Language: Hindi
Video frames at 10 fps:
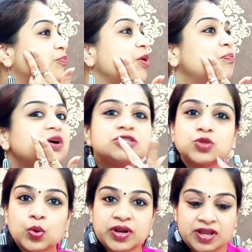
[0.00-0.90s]

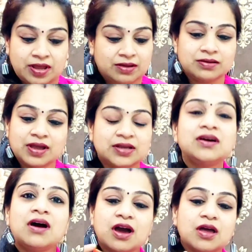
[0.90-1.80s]
पिंपल्स हो रहे हैं है
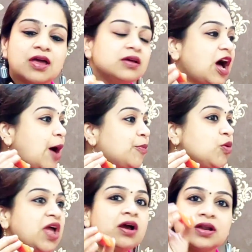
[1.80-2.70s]
ना आपको
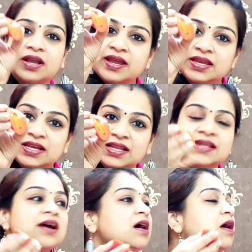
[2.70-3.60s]
क्या करना है ये ले
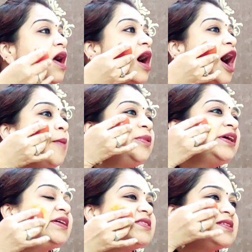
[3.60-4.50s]
लिया आपने
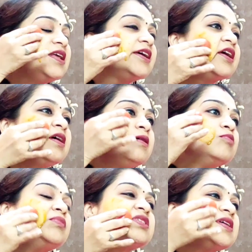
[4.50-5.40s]
ऐसे लेके
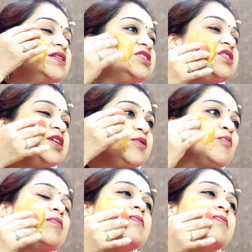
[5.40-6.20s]
मसाज की